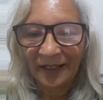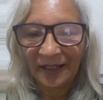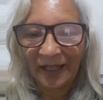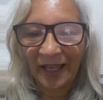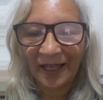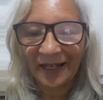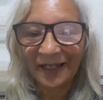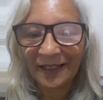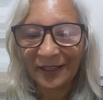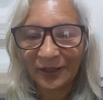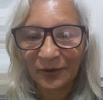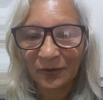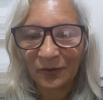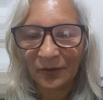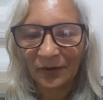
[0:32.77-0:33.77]
e era
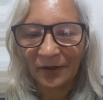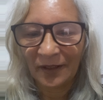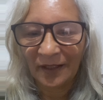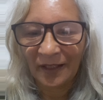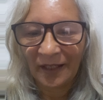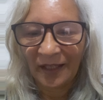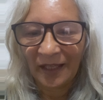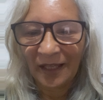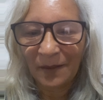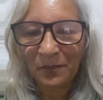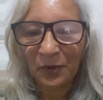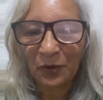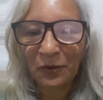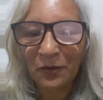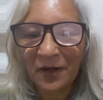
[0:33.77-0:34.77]
rico, e
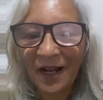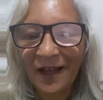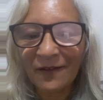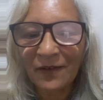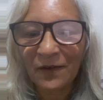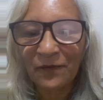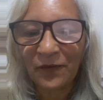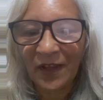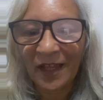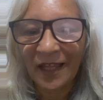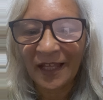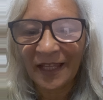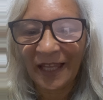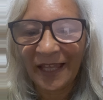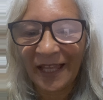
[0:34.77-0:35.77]
procurava
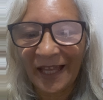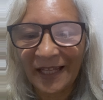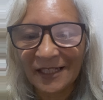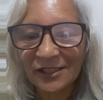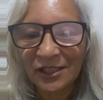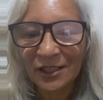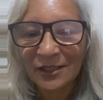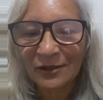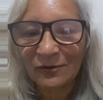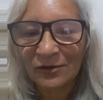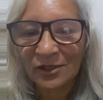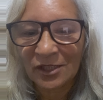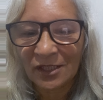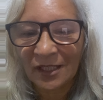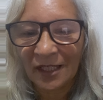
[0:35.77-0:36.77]
ver quem era
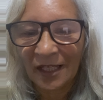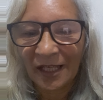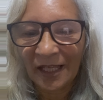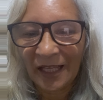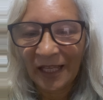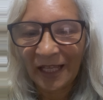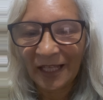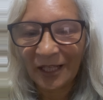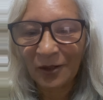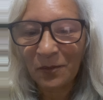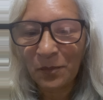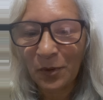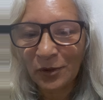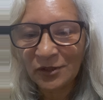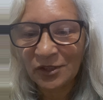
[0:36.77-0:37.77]
Jesus, e não
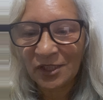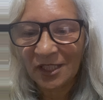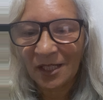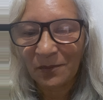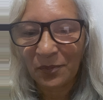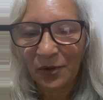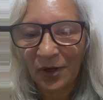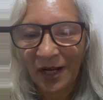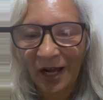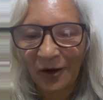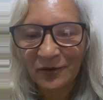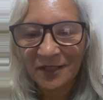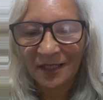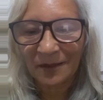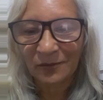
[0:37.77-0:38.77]
podia por
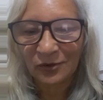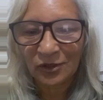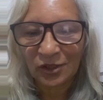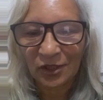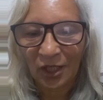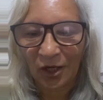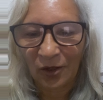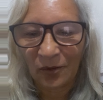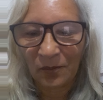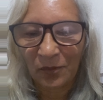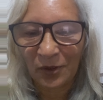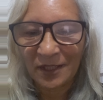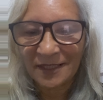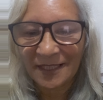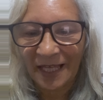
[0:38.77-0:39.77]
causa da multidão,
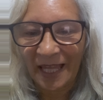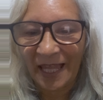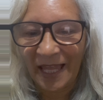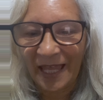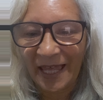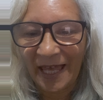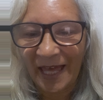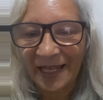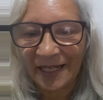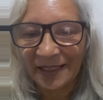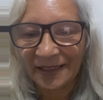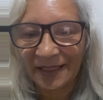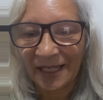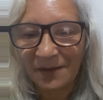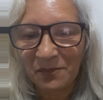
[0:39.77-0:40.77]
pois era
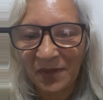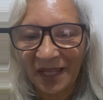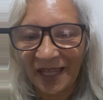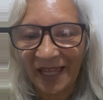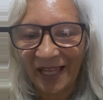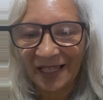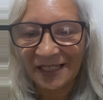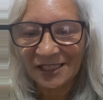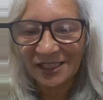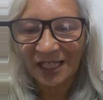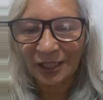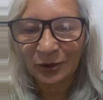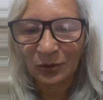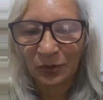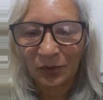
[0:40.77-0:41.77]
de pequena
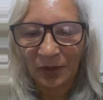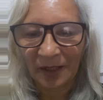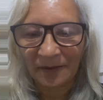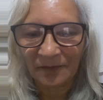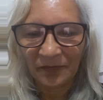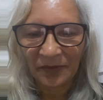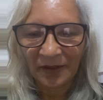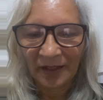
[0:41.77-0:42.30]
estatura.